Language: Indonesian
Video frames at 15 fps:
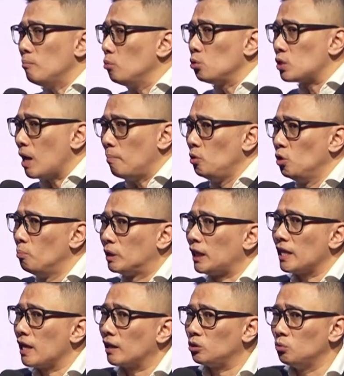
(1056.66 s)
Musa belum
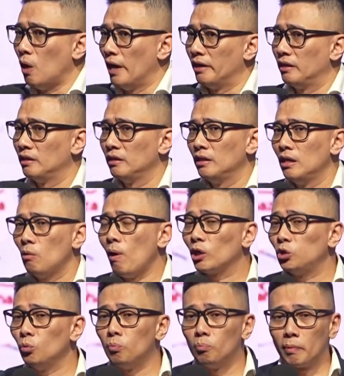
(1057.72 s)
bertanya ke Tuhan.
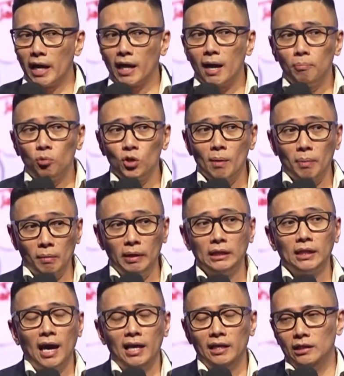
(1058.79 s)
Waktu mereka punya
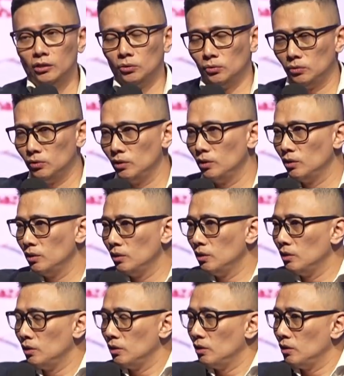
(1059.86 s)
permintaan itu.
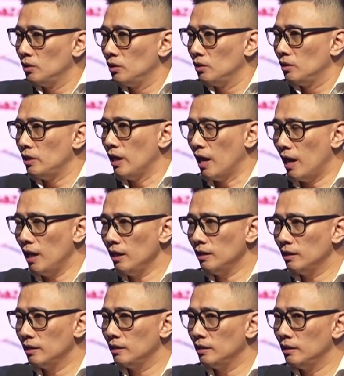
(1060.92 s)
Ya,
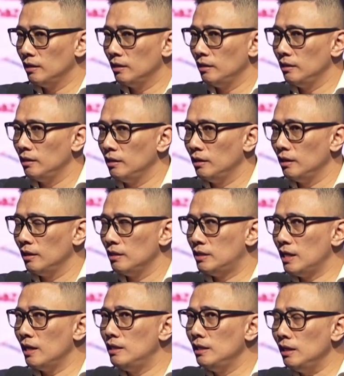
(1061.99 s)

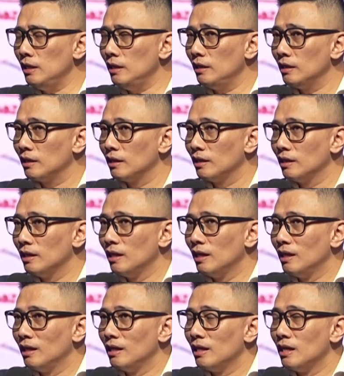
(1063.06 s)
jadi
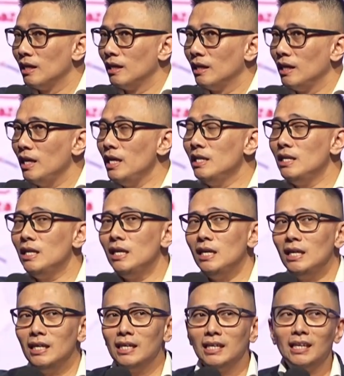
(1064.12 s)

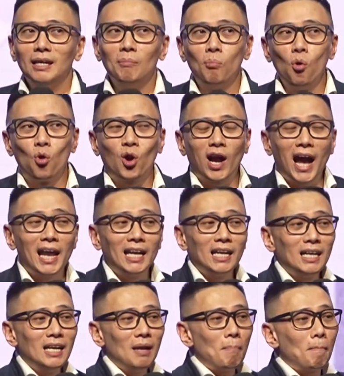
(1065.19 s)
ini
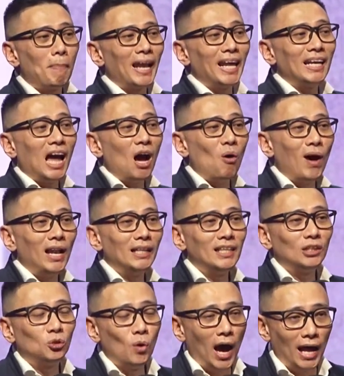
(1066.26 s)
bukan plan awalnya
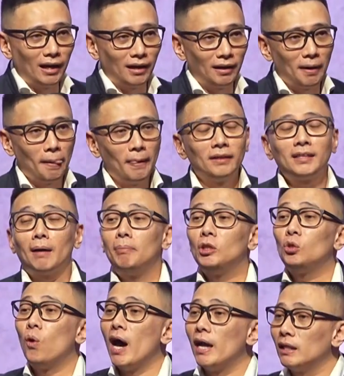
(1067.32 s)
Tuhan. Tapi
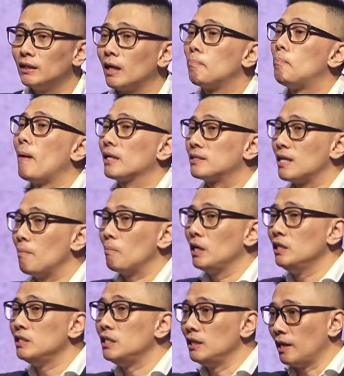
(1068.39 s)
Tuhan terpaksa
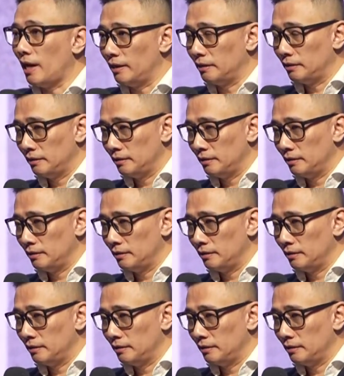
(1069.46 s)
mengizinkan.